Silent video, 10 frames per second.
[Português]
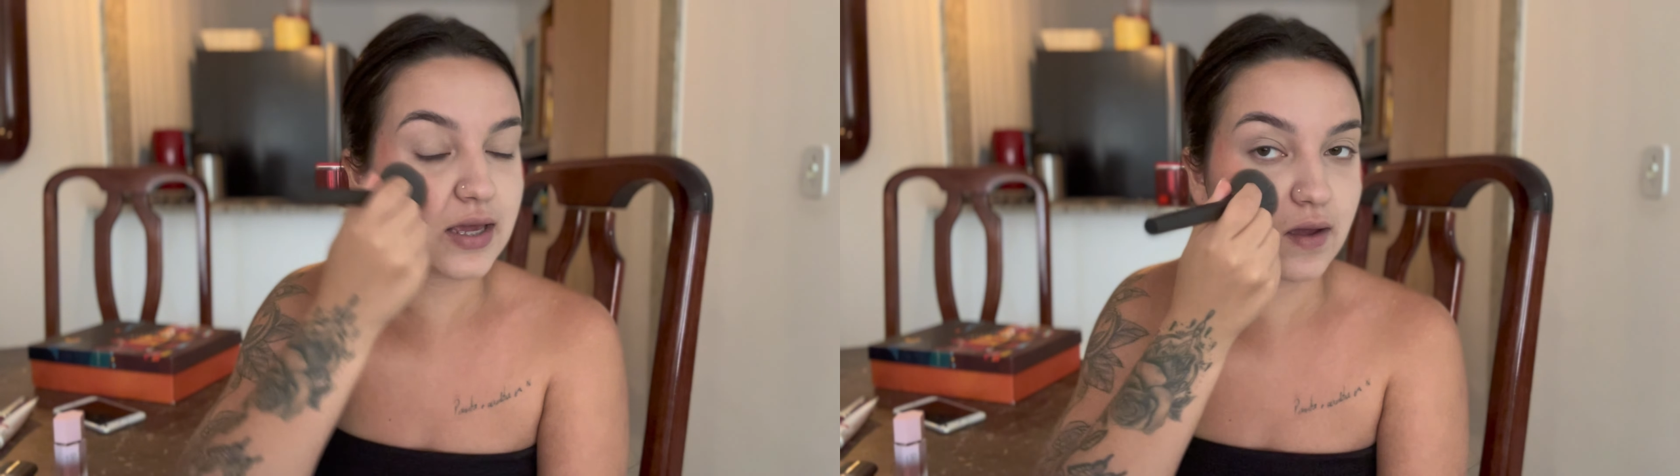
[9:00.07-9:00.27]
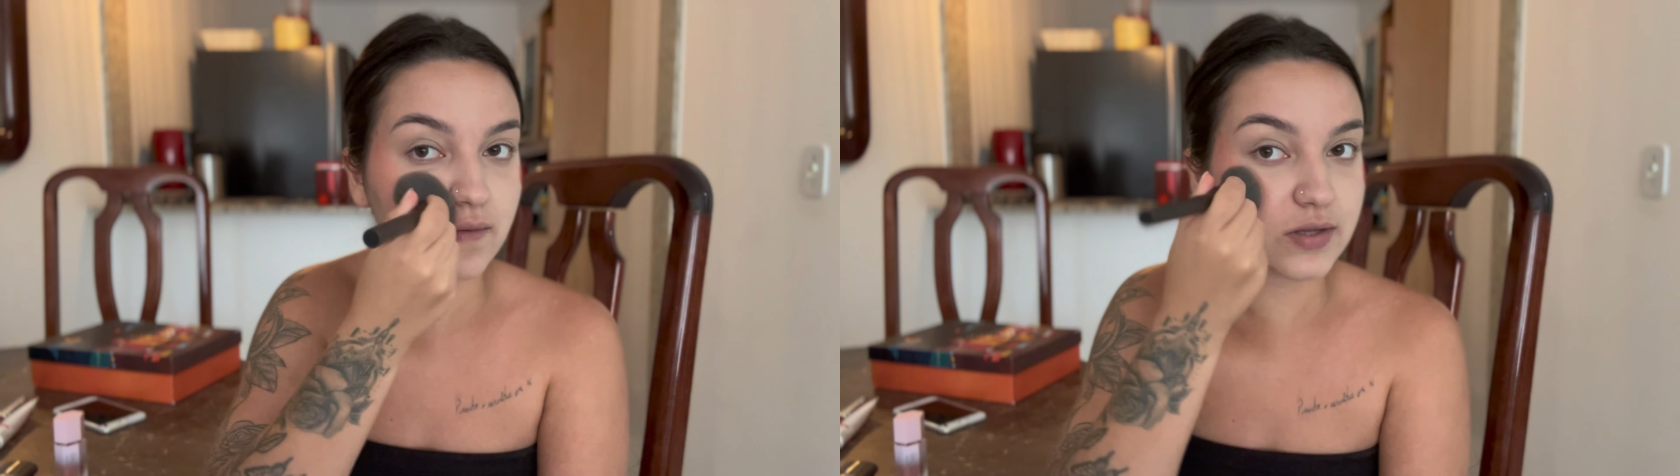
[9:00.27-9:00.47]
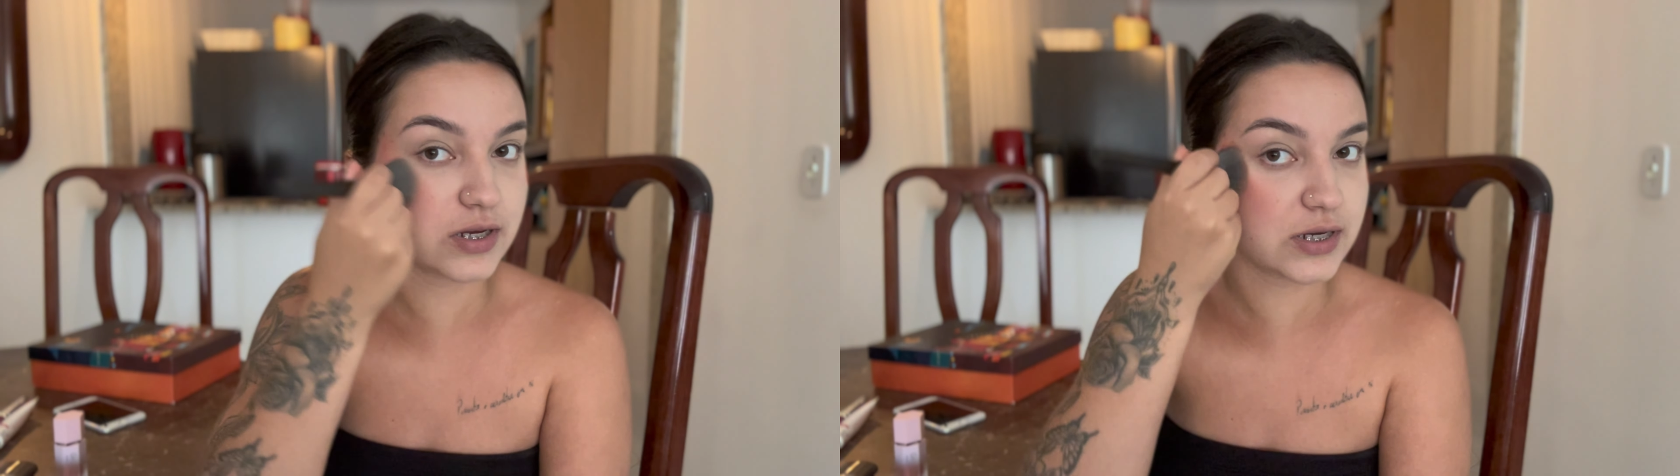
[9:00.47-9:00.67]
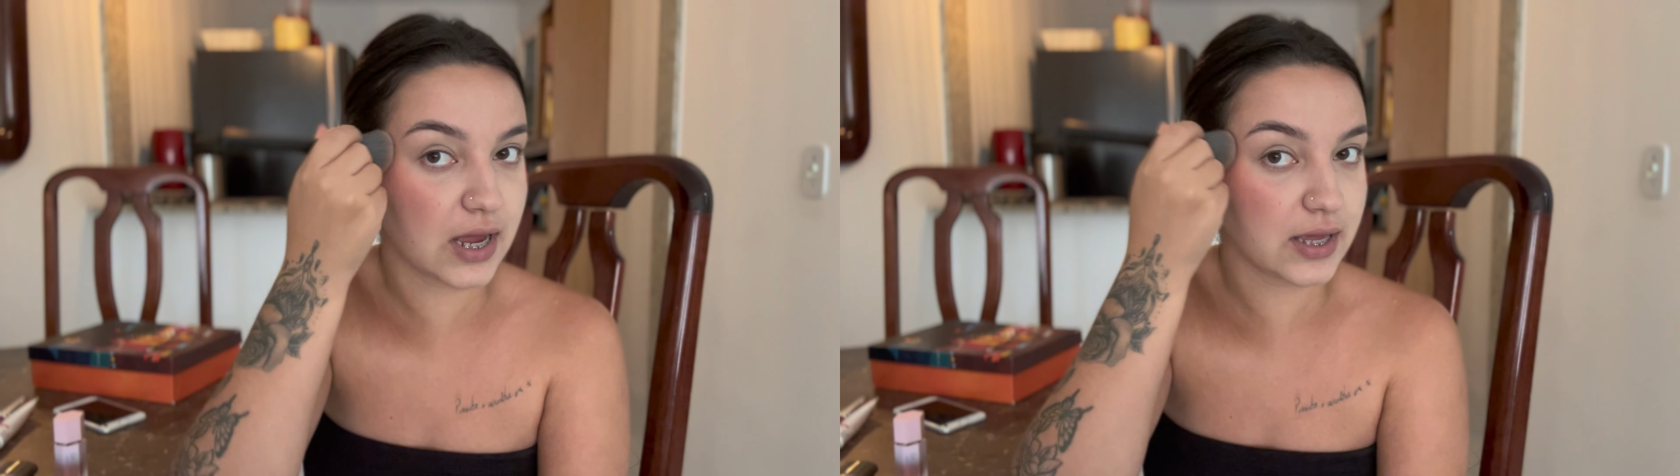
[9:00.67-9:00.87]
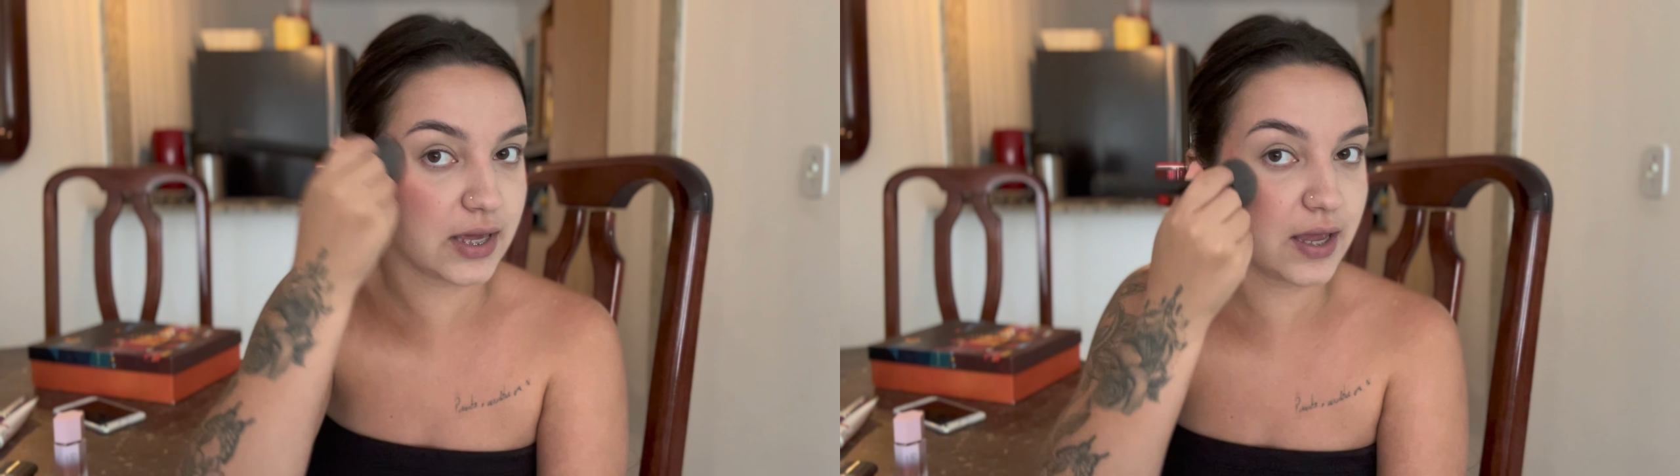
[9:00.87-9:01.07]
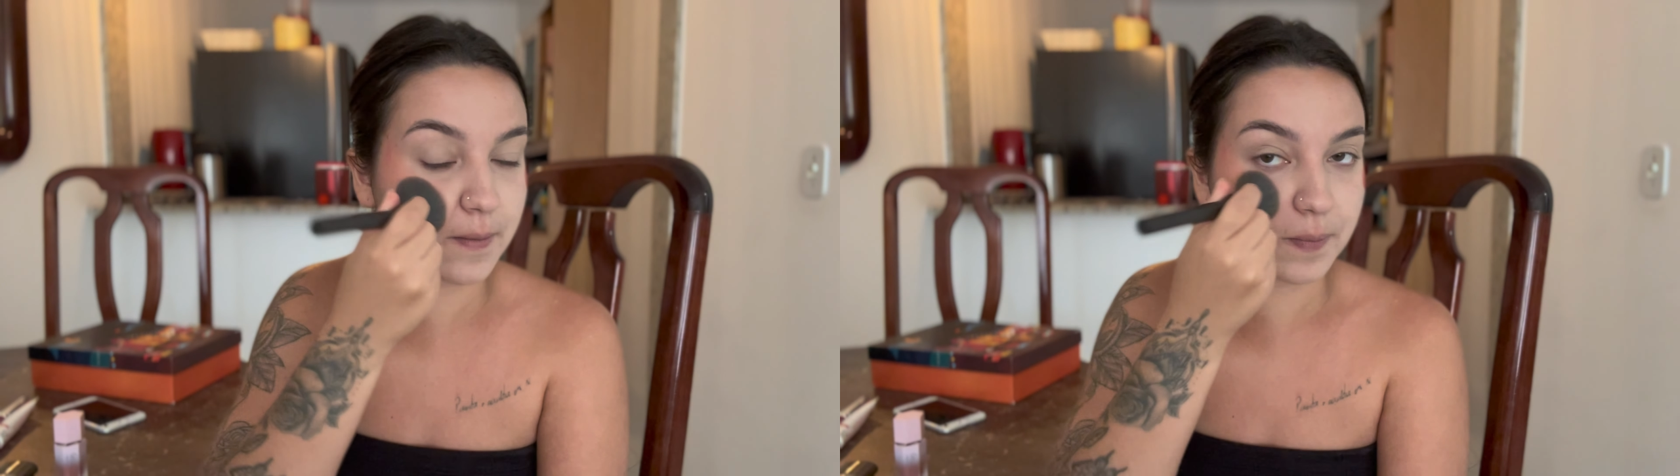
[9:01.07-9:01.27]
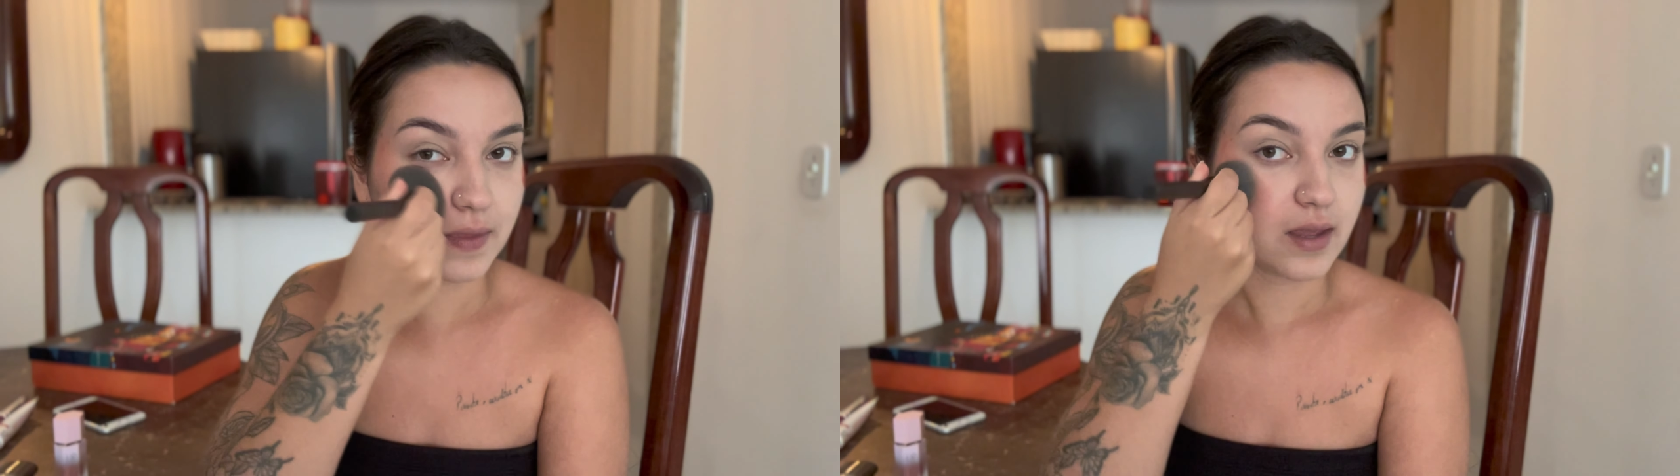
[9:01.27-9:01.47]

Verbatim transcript: que eu vou deixar aqui,